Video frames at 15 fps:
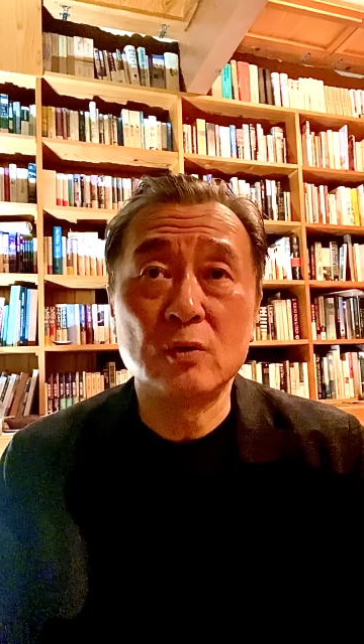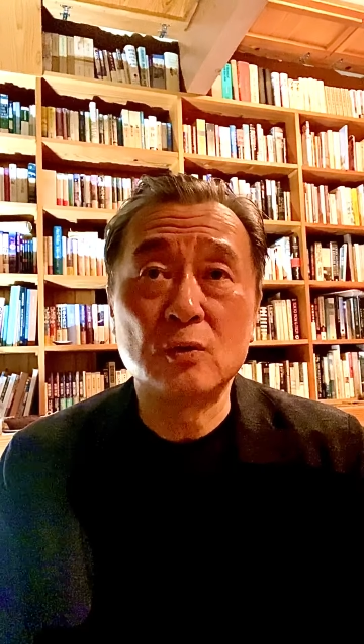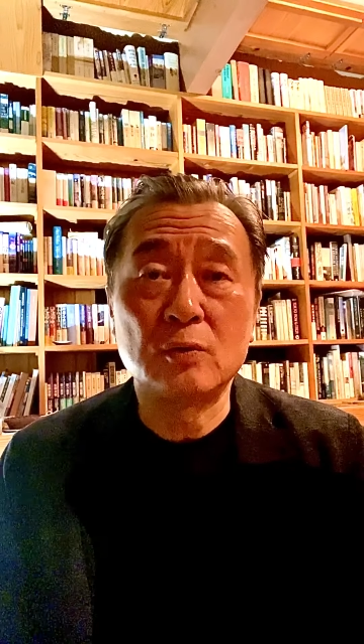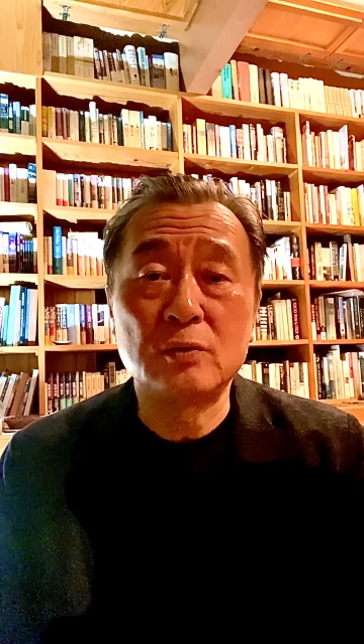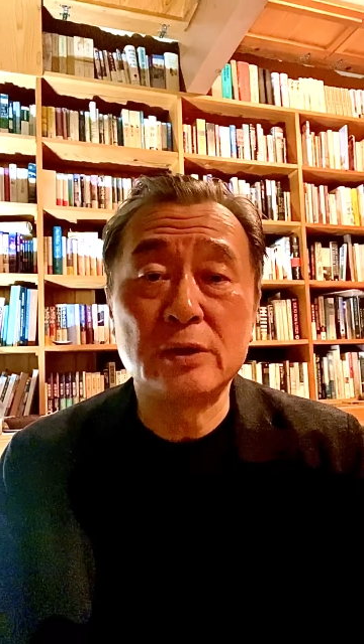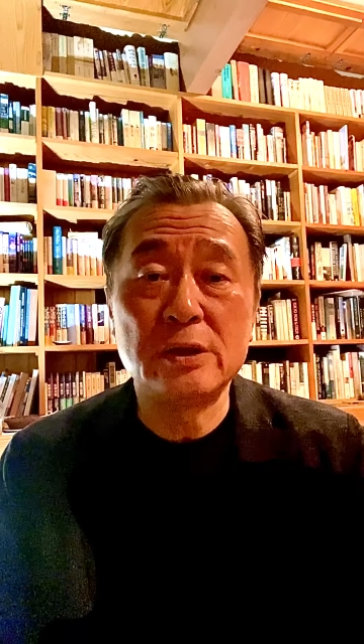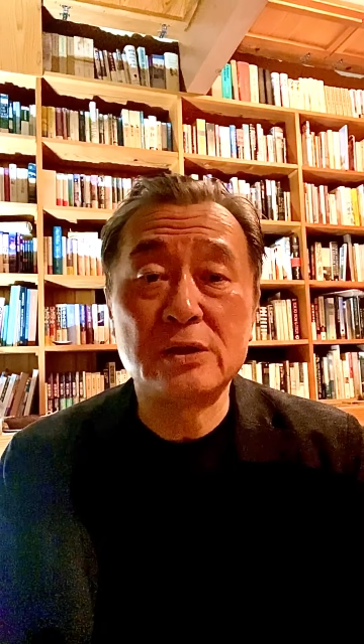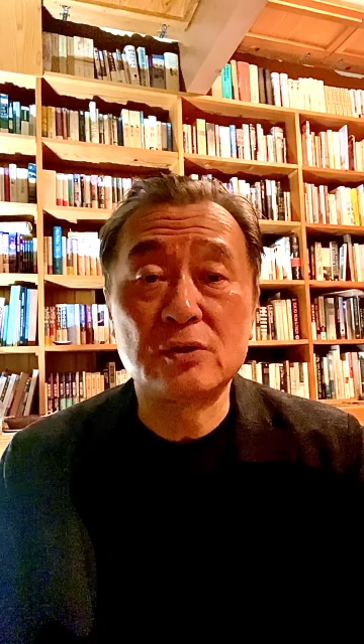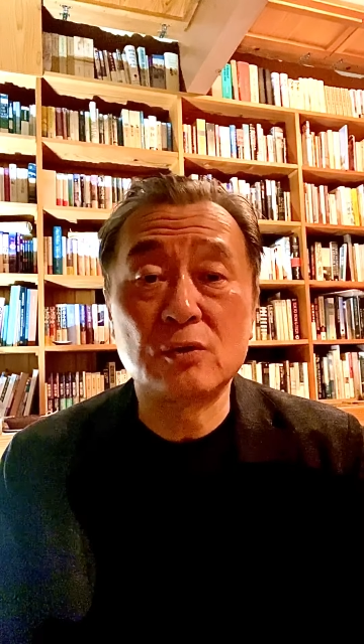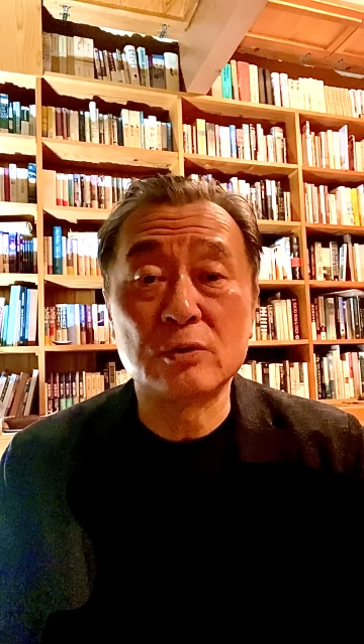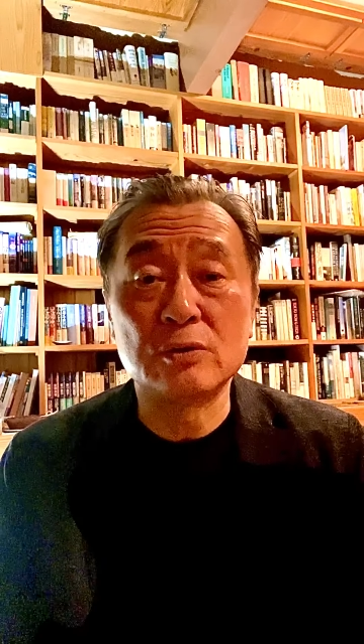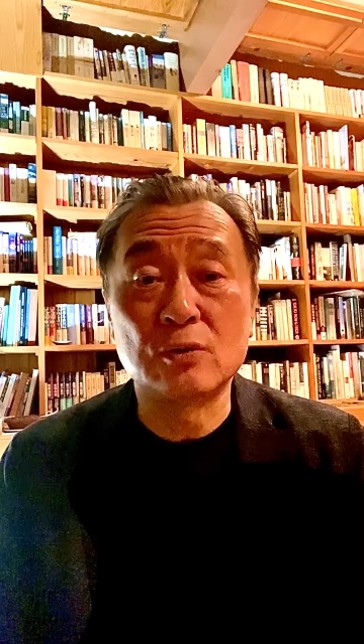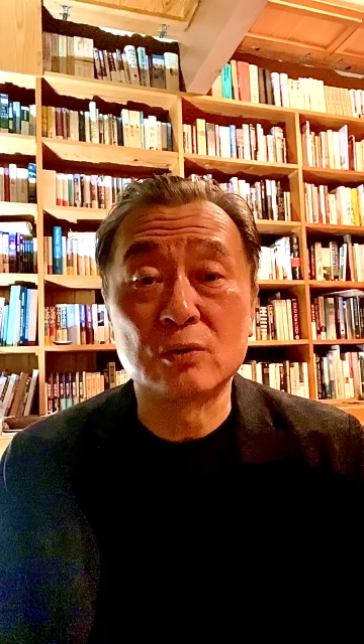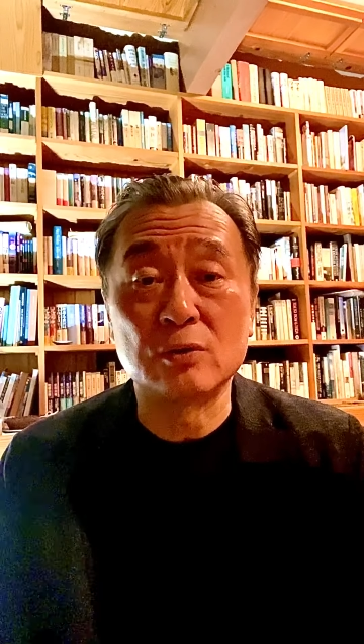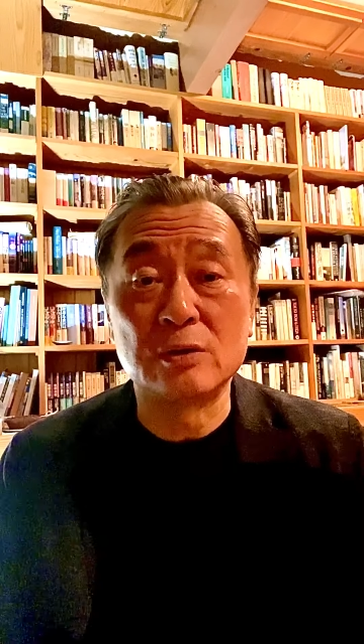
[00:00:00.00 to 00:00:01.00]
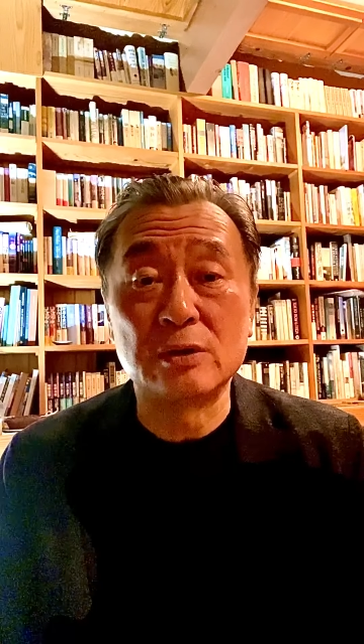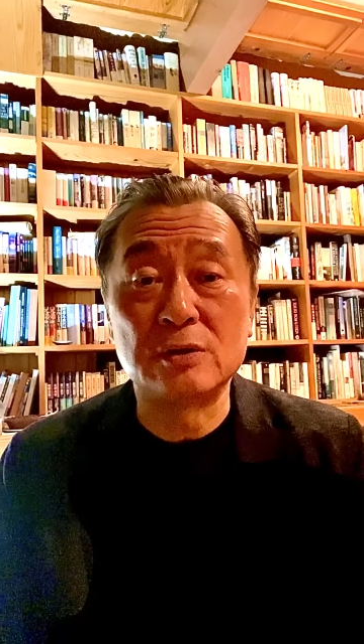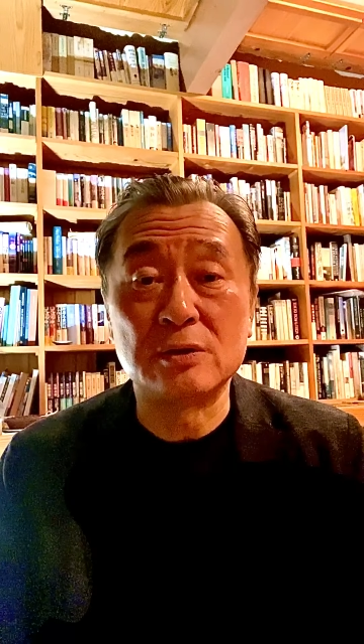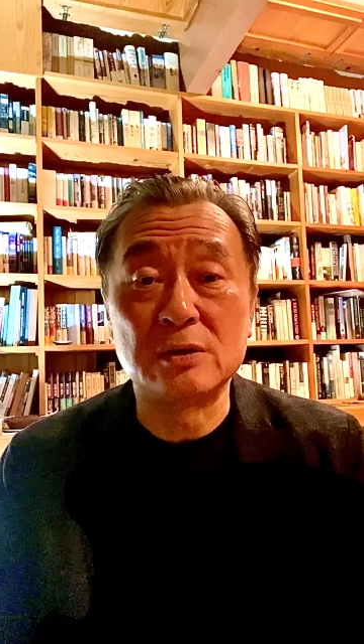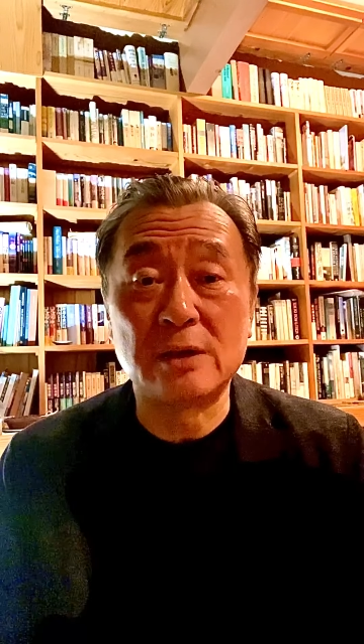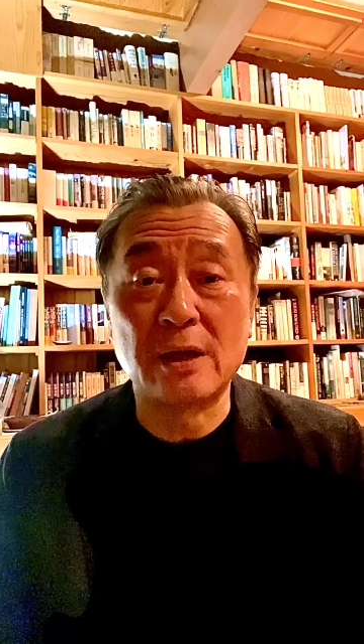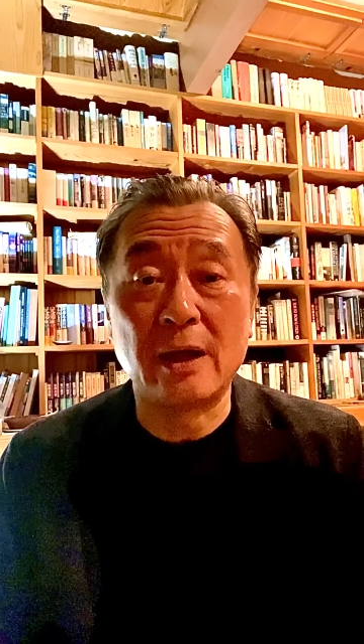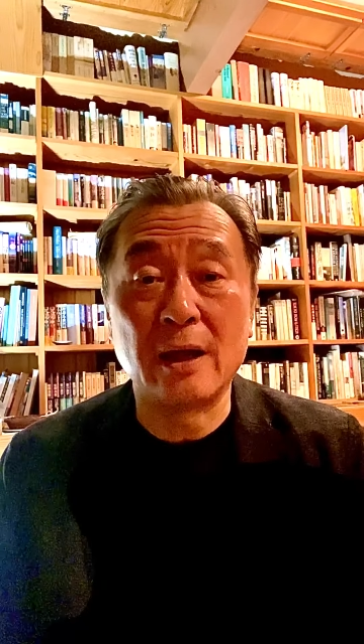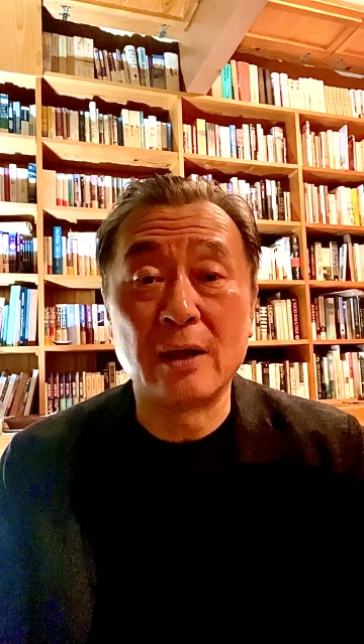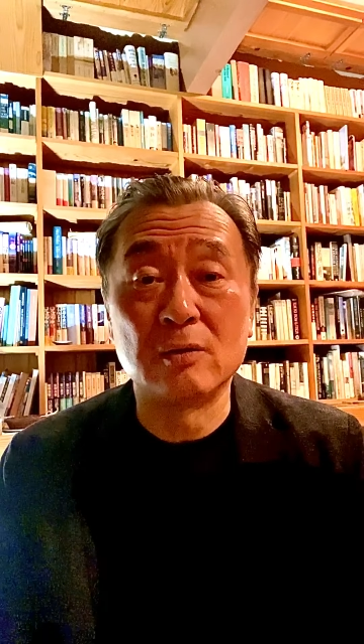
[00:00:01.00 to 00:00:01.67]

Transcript: 独立ということについて